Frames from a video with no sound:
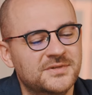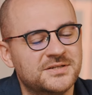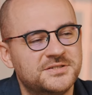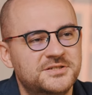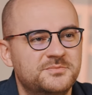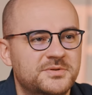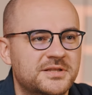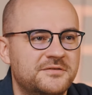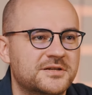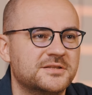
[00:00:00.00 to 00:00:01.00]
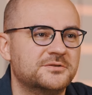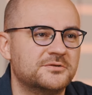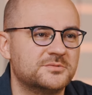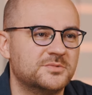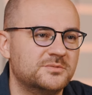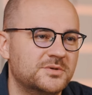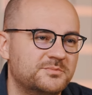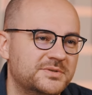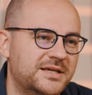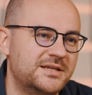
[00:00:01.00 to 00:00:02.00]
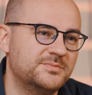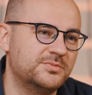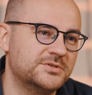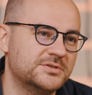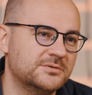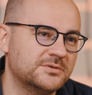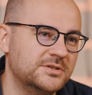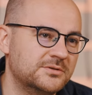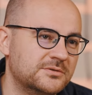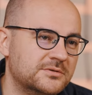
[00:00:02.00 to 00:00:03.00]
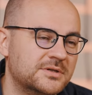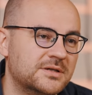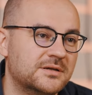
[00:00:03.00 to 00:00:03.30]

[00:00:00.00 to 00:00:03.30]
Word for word: Си Цзиньпин, наверное, должен был бы подарить Путину книгу